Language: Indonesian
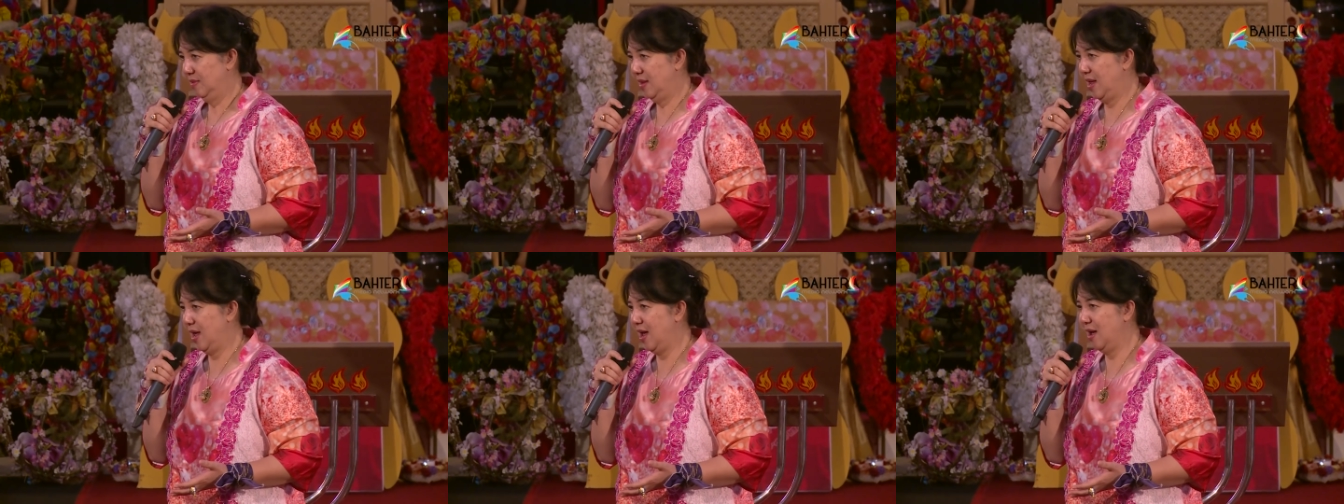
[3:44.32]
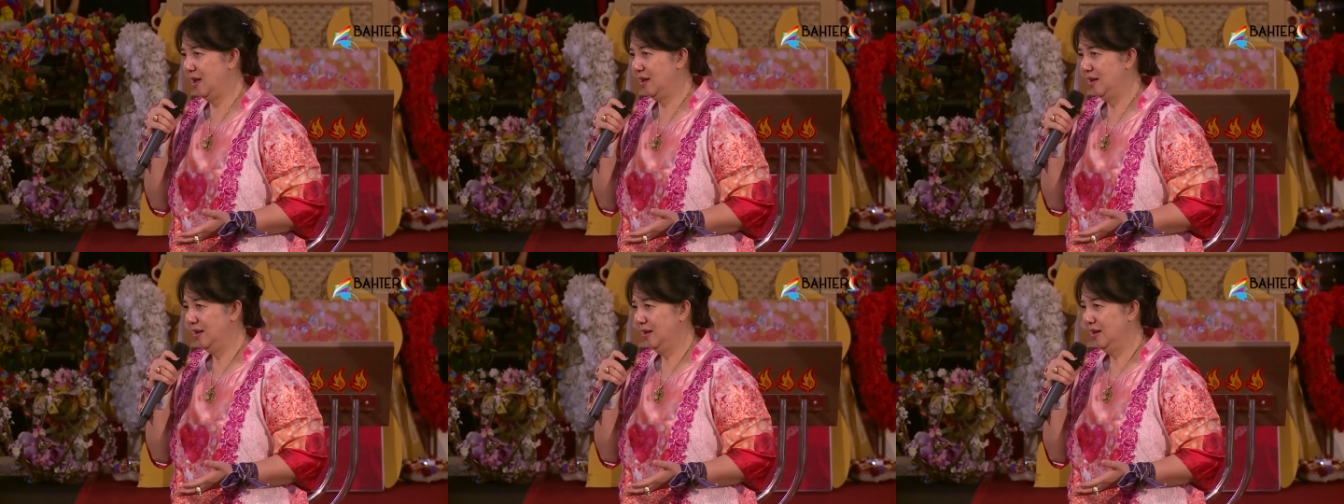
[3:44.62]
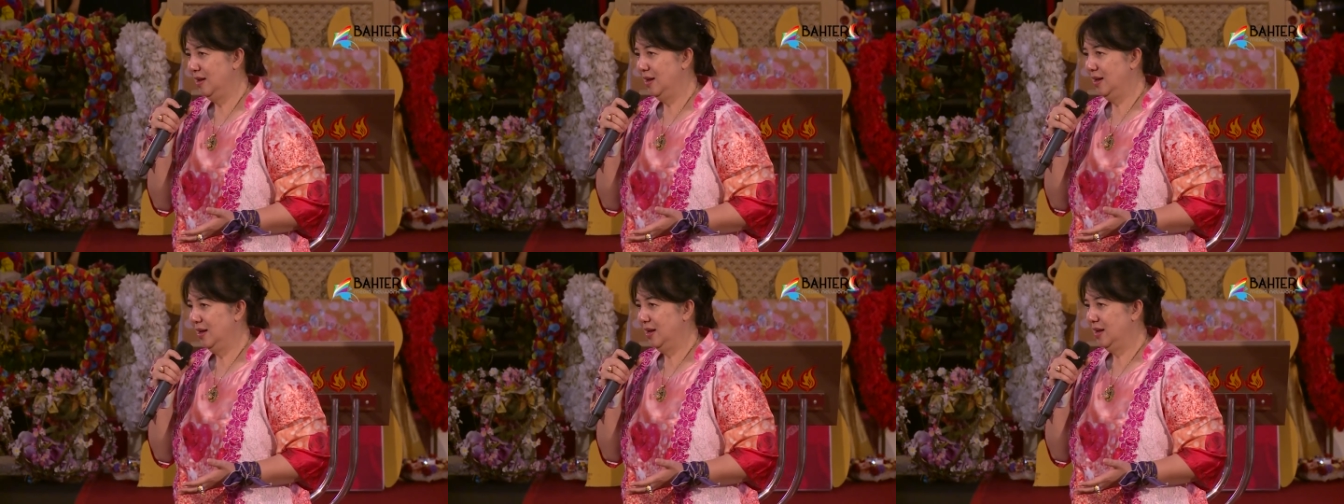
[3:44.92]
Ya.
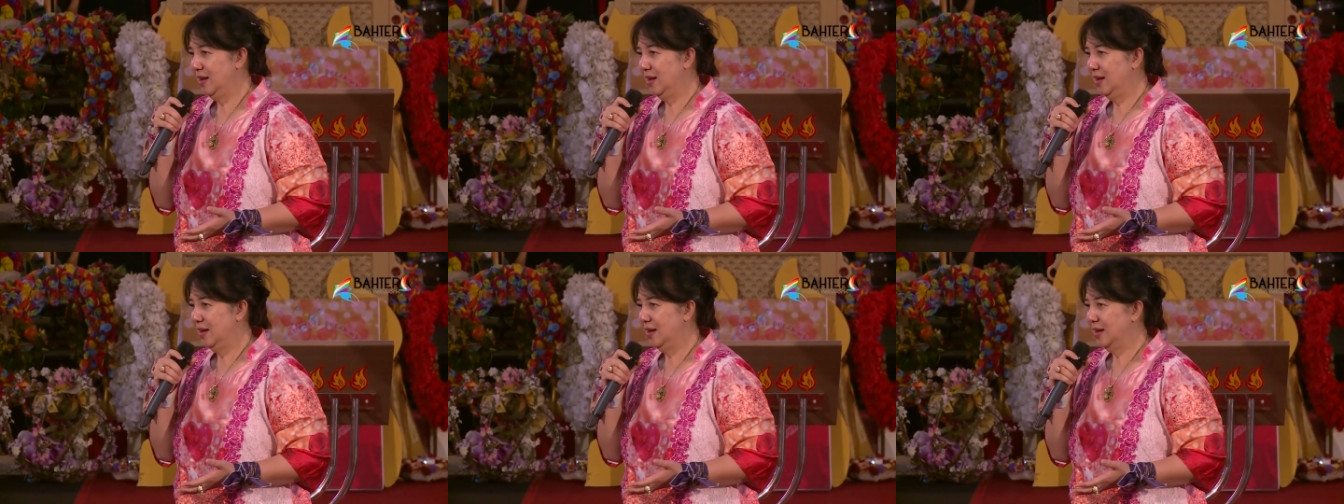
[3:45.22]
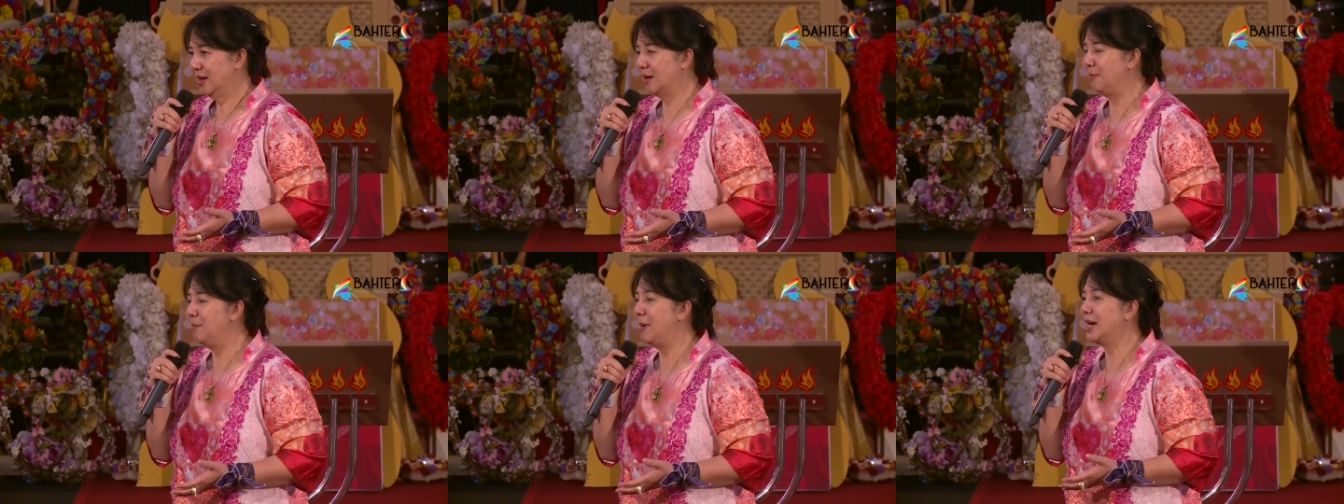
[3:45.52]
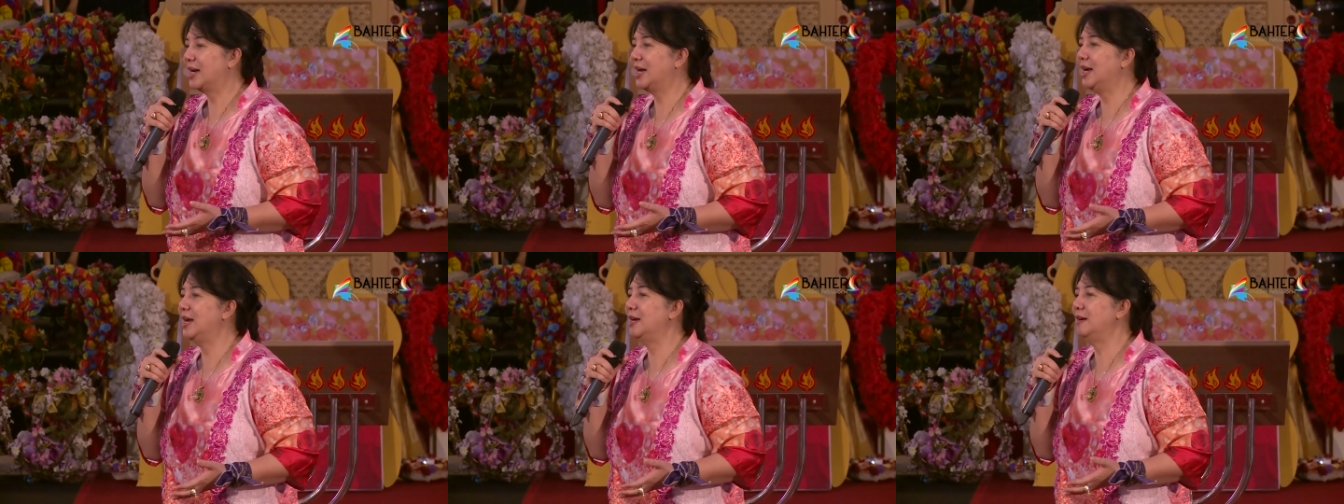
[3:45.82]

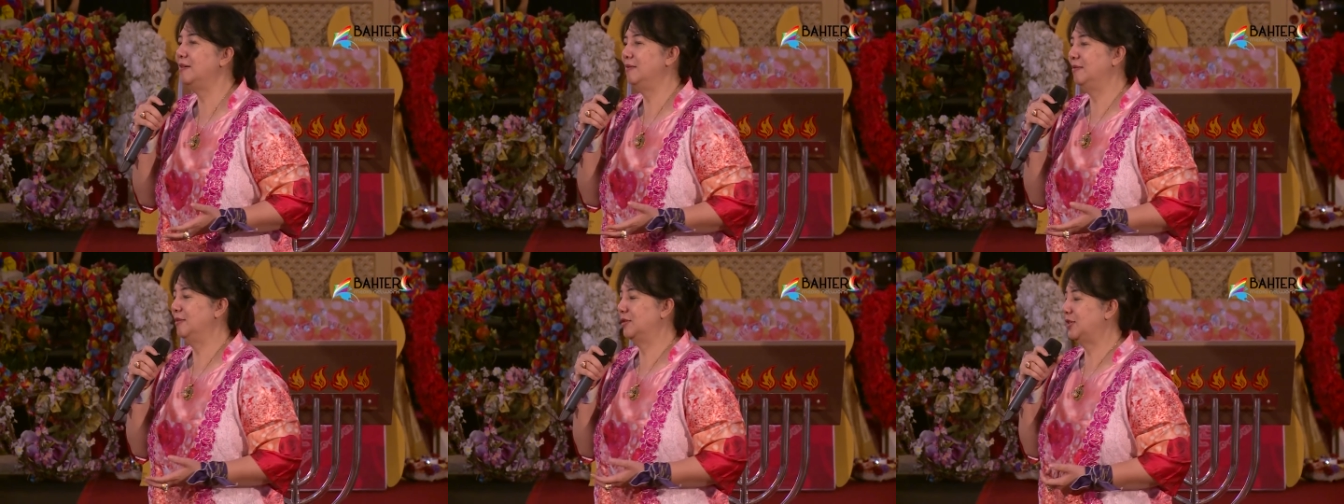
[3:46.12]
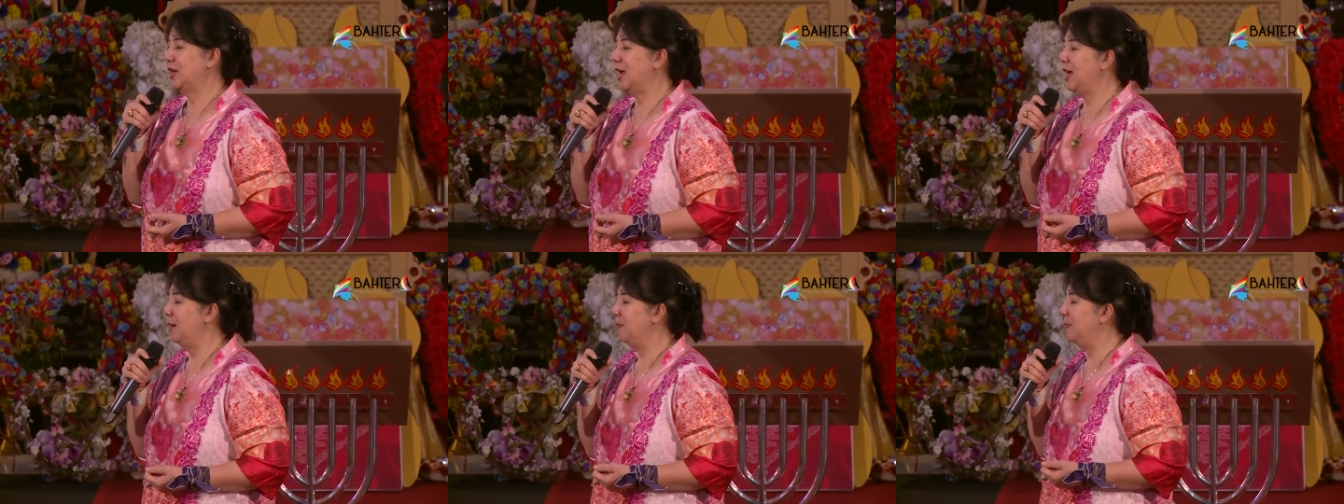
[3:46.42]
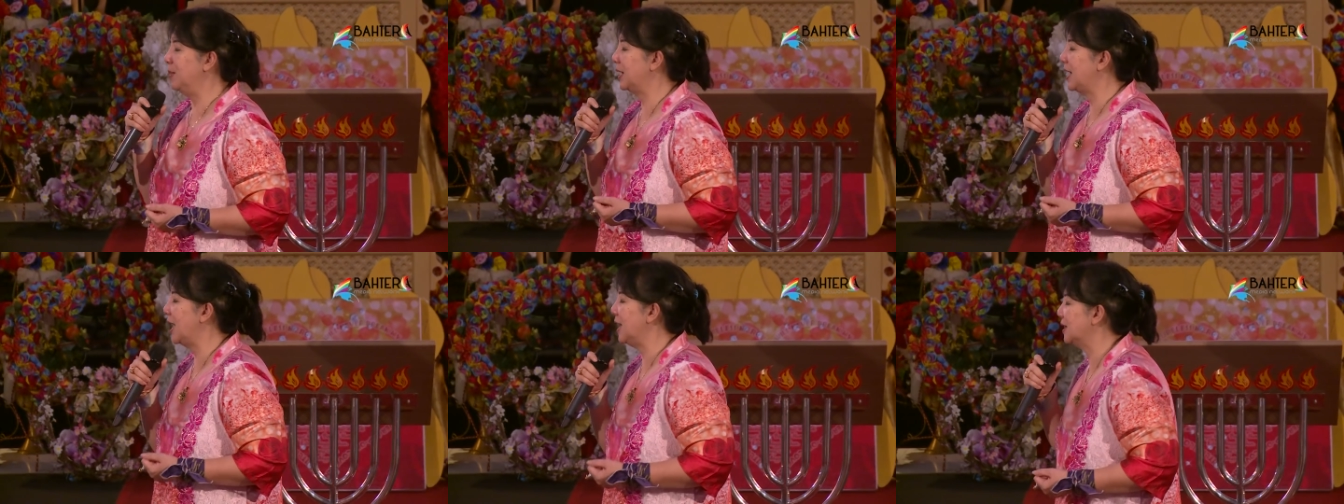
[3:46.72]
Kemarin saya
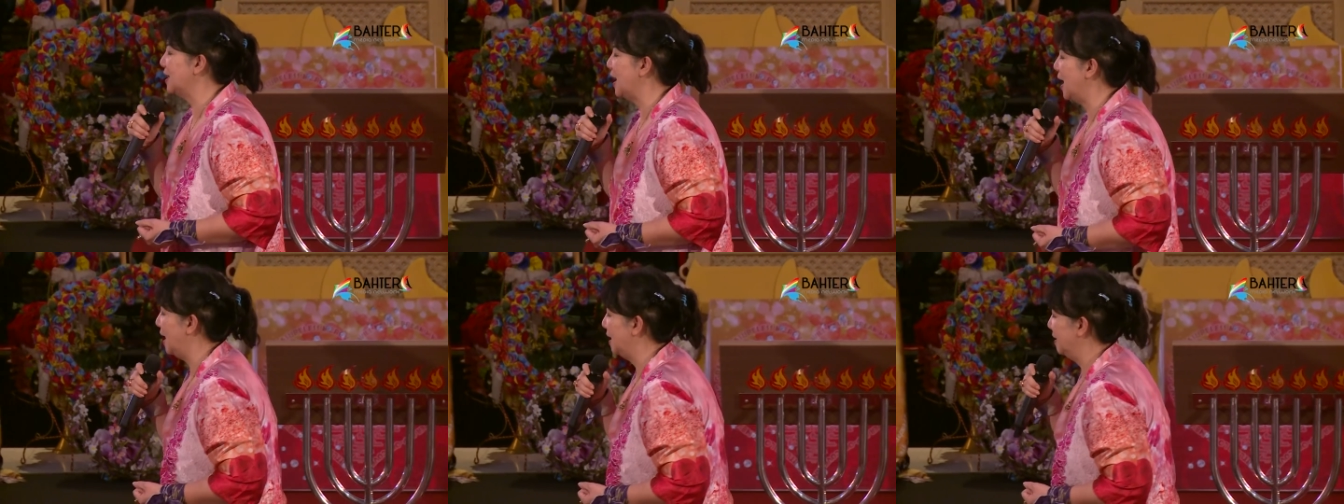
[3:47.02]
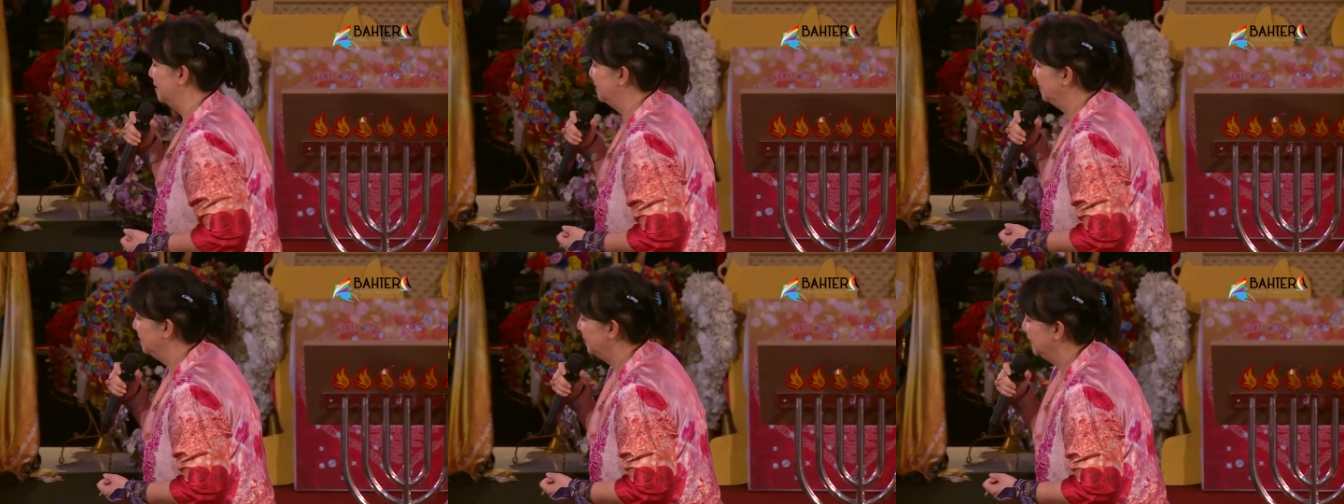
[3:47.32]
berkata,